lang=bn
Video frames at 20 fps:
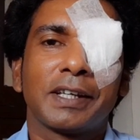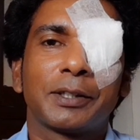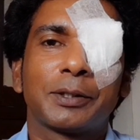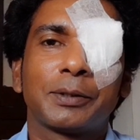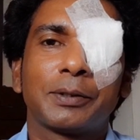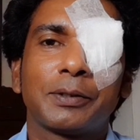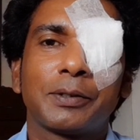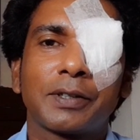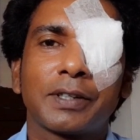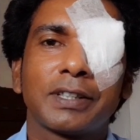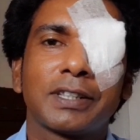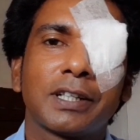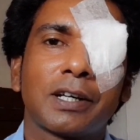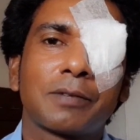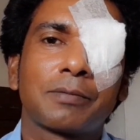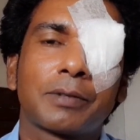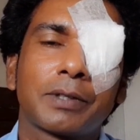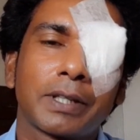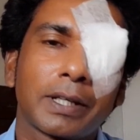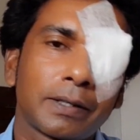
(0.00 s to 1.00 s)
তো ওখানে
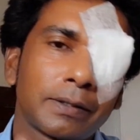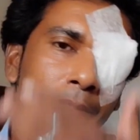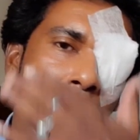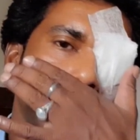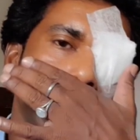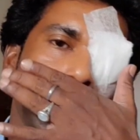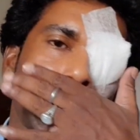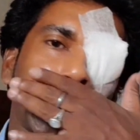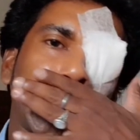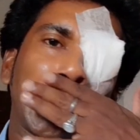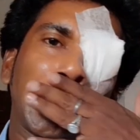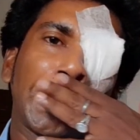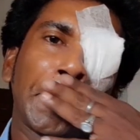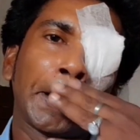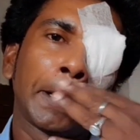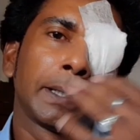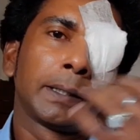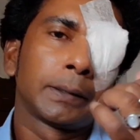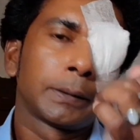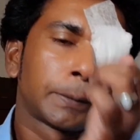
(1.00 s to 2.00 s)
যাওয়ার পরে দেখলাম যে
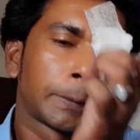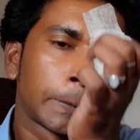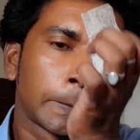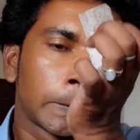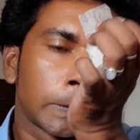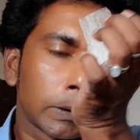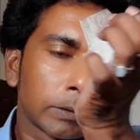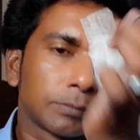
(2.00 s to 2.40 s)
তোমার